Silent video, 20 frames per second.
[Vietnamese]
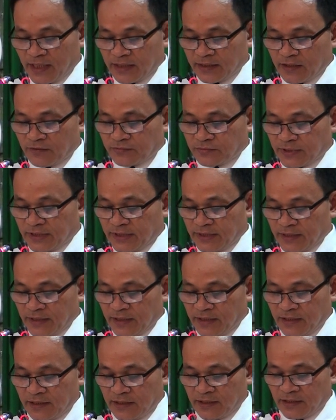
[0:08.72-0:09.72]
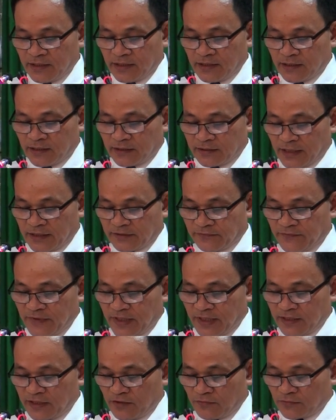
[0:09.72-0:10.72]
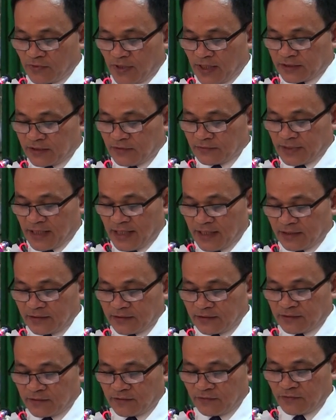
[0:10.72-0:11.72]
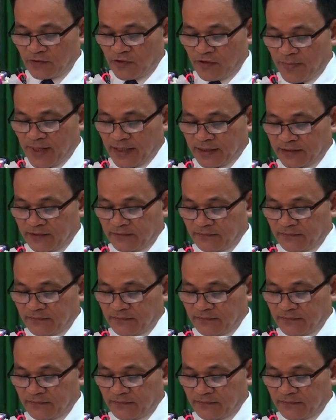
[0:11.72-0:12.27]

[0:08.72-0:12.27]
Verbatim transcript: Trong hai ngày 17 và 18 tháng 5, Đại hội đại biểu Đảng bộ xã Vân